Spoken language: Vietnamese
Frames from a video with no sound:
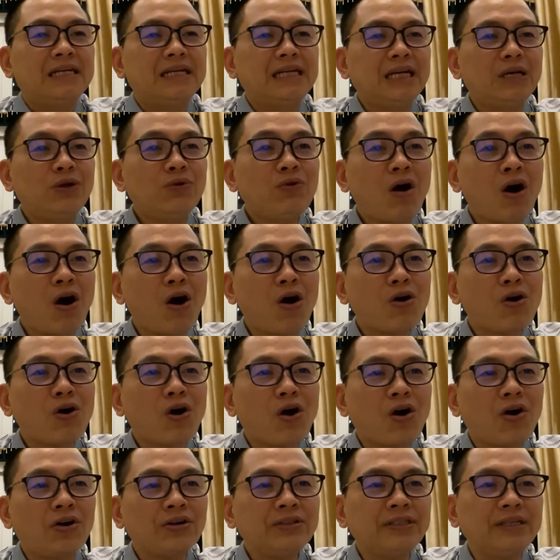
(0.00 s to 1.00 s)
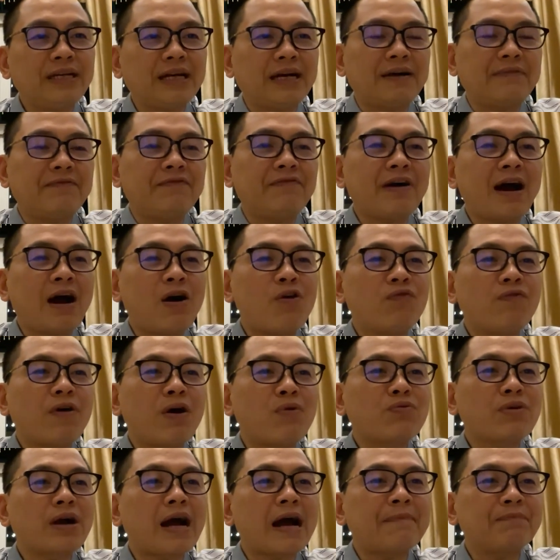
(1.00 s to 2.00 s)
nếu họ có gì ạ à, vào
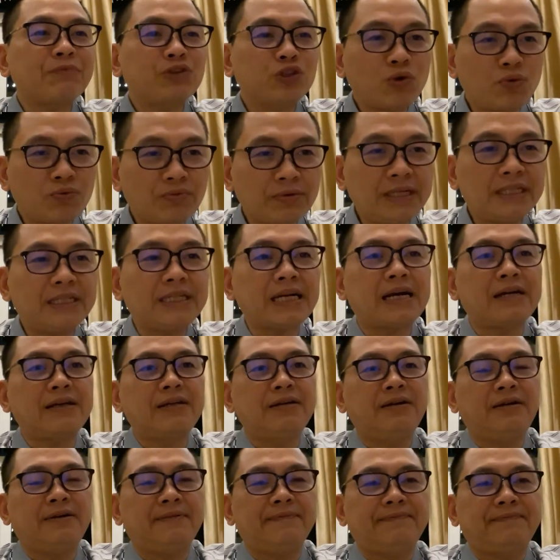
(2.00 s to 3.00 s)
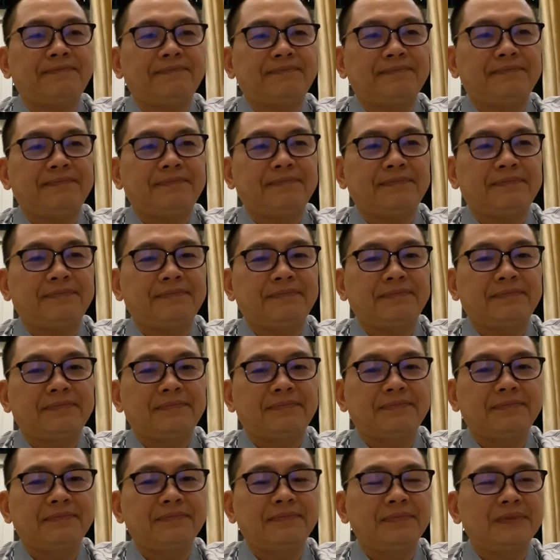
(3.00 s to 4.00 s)
vòng cảm xúc đi chăng nữa
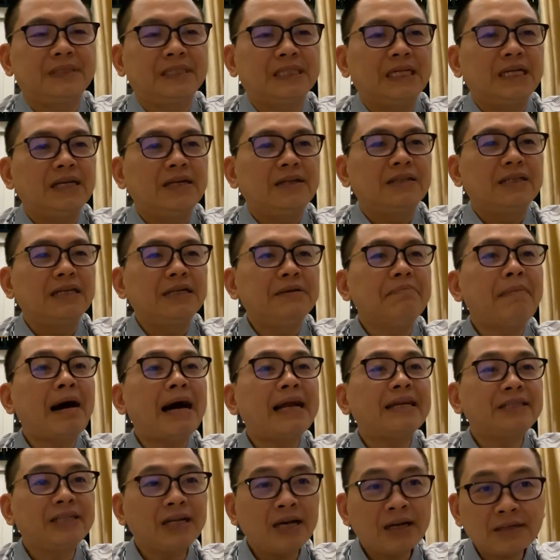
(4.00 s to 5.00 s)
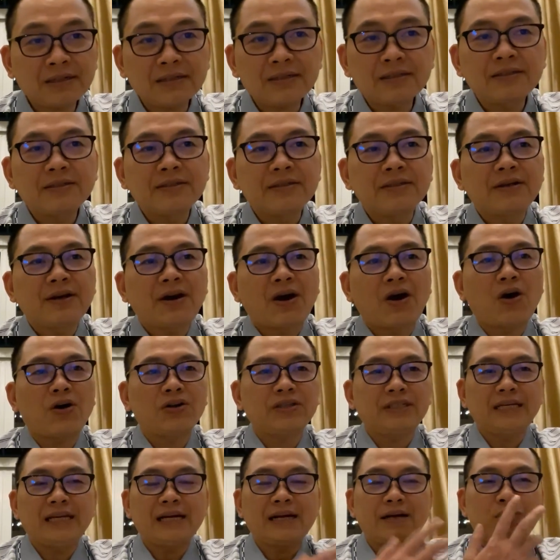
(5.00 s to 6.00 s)
ừ, thì bản chất
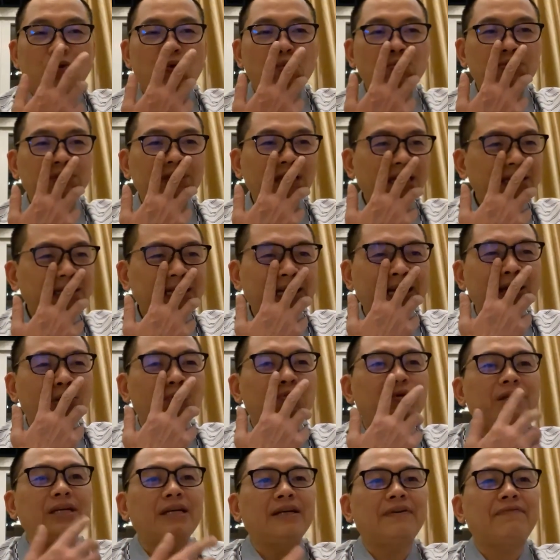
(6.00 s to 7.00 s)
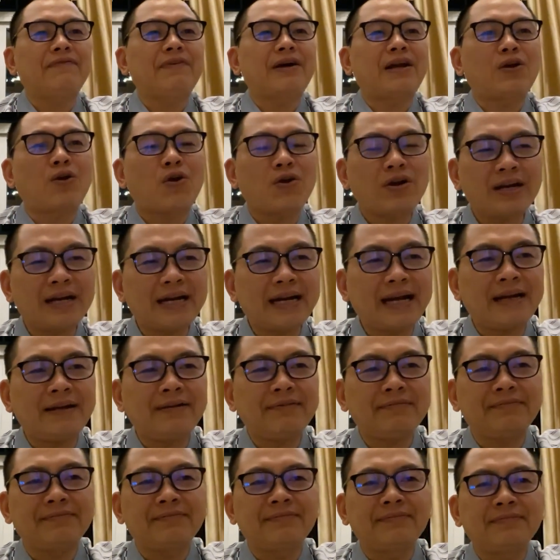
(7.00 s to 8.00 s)
họ gì ạ à, cũng rất keo kiệt và rón rén
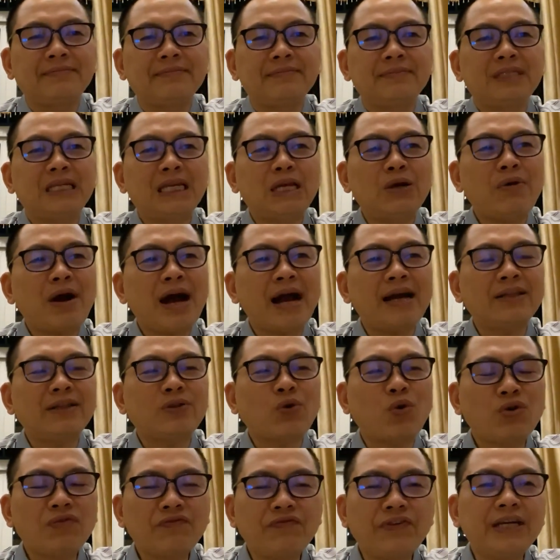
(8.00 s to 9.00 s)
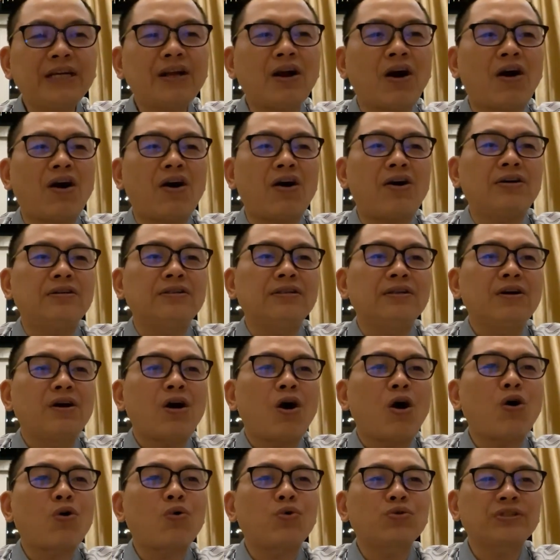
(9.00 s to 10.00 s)
nếu ai tôn vinh họ
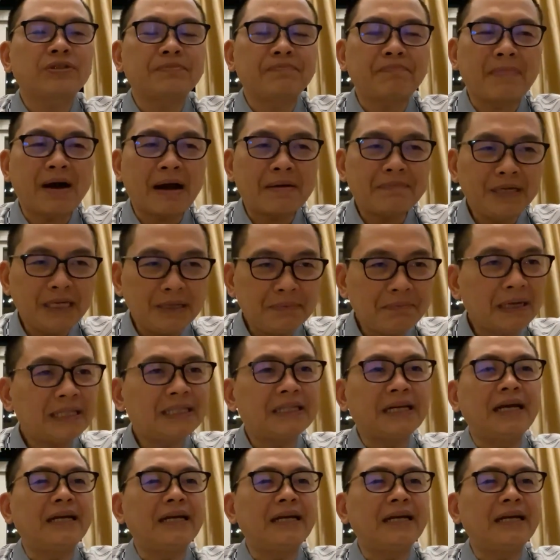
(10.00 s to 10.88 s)
họ cũng mà bị mất